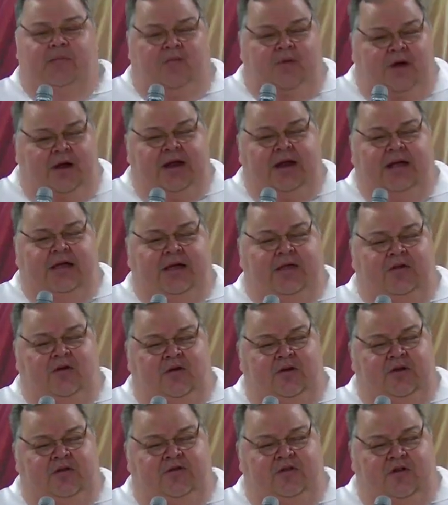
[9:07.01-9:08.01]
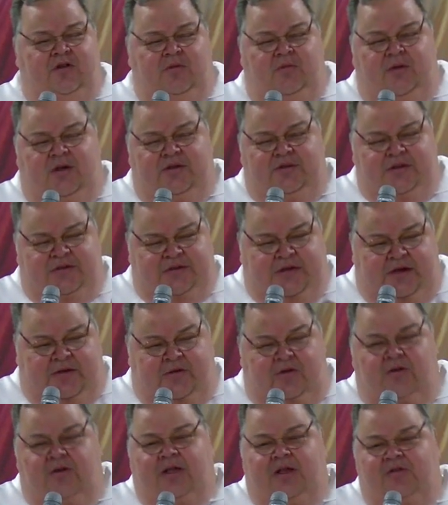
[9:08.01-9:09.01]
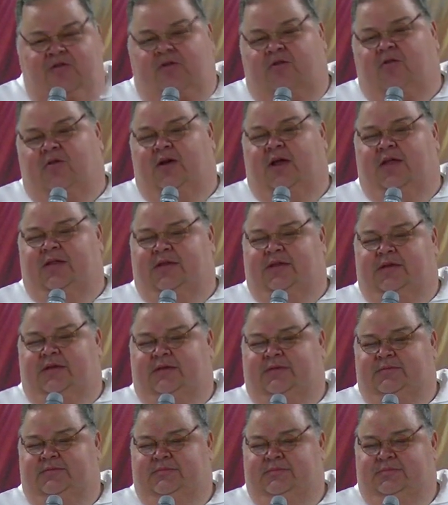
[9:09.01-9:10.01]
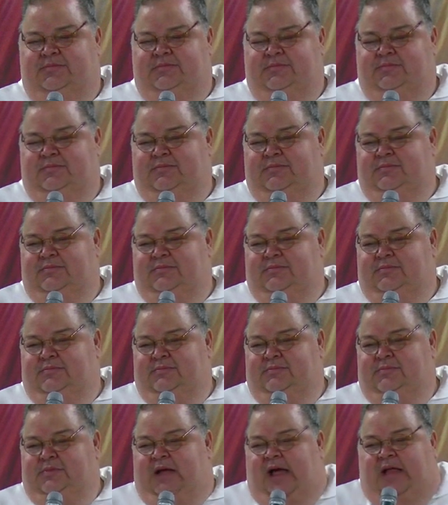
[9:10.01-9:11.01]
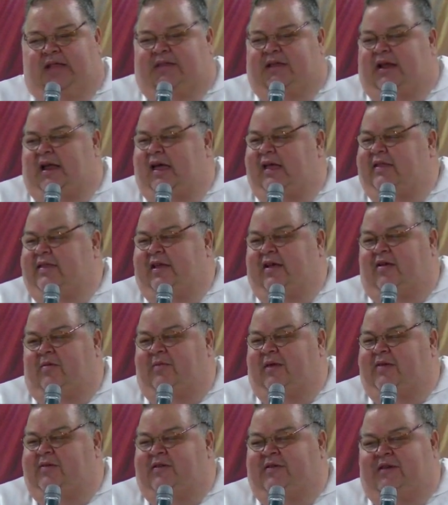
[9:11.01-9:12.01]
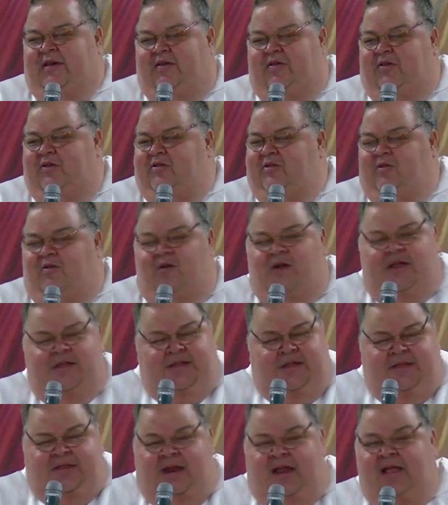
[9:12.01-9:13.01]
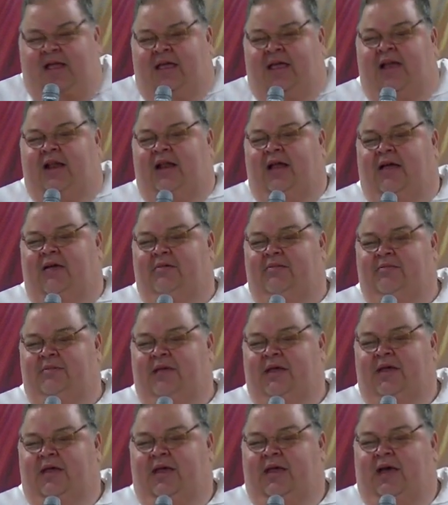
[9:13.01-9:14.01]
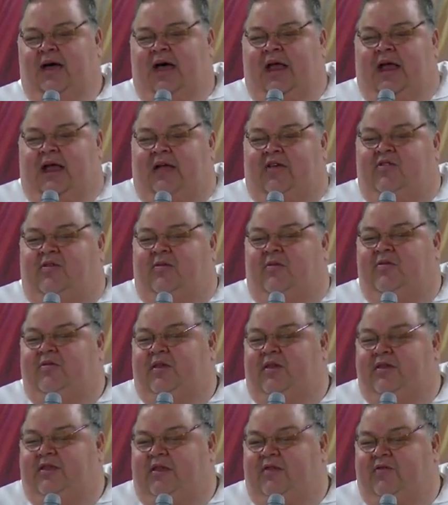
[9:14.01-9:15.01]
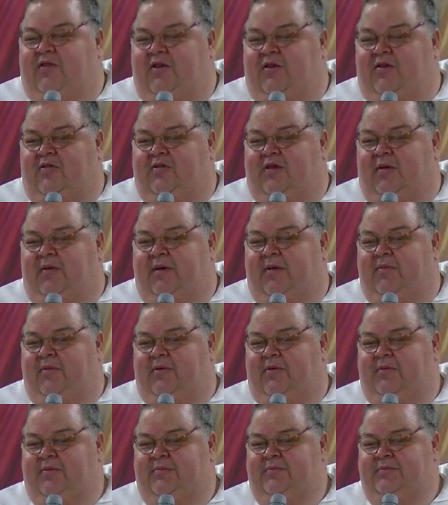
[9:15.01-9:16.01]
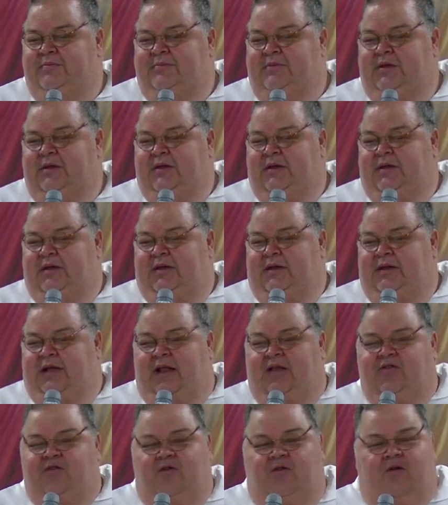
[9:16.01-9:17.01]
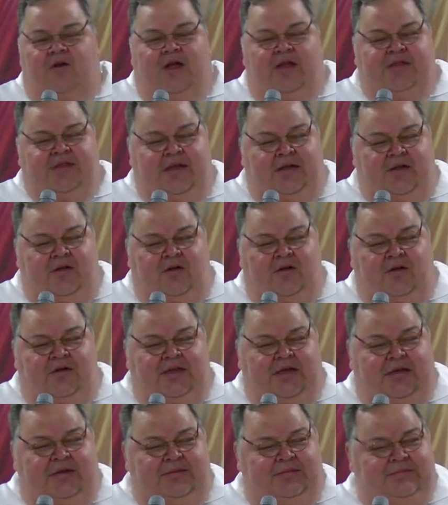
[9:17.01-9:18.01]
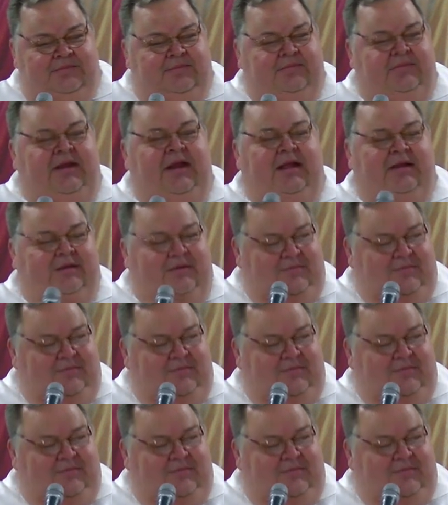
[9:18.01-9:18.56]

buena que Dios hizo como el chicharrón y el chocolate. Antes la gente comía chicharrón y chocolate tranquila. Ahora que somos científicos sabemos que el chocolate engorda, mira,